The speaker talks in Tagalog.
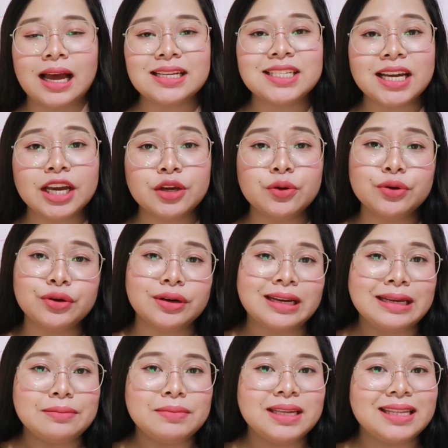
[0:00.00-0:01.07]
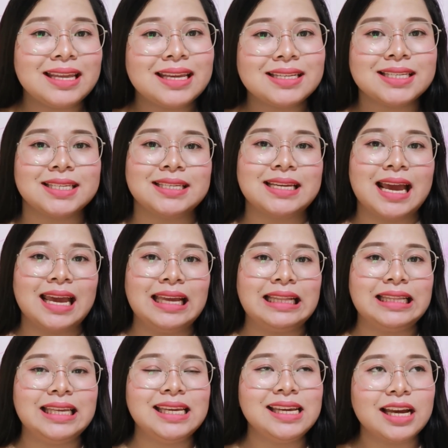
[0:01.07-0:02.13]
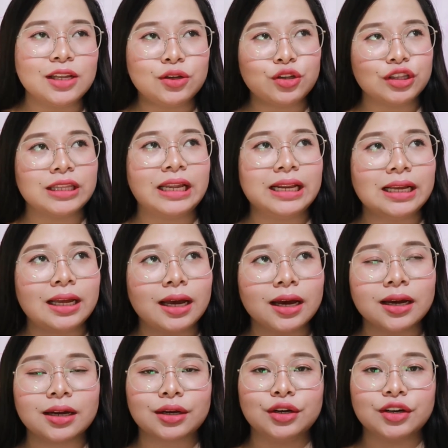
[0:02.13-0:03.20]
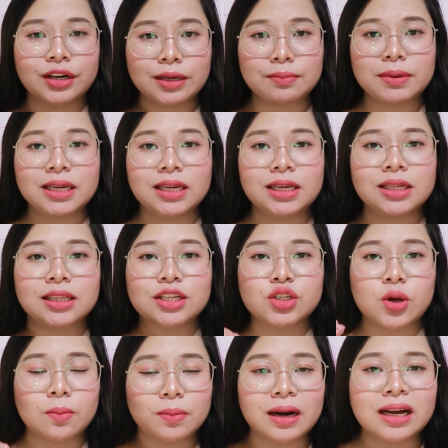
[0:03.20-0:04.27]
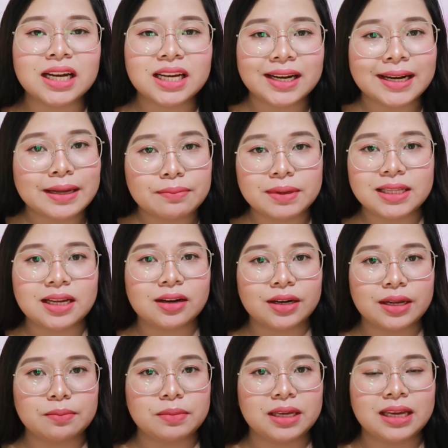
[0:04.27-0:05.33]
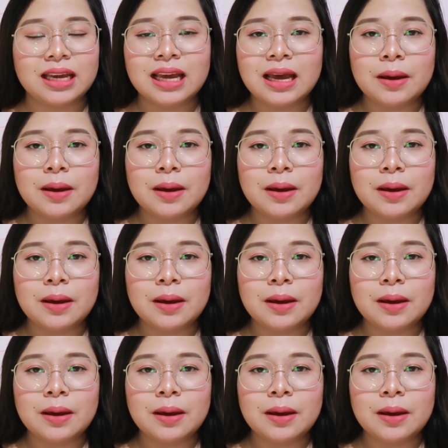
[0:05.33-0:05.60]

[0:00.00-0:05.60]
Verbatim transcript: At saka yung creaminess niya, hindi ganun talaga ka-creamy, na sobrang creamy na creamy.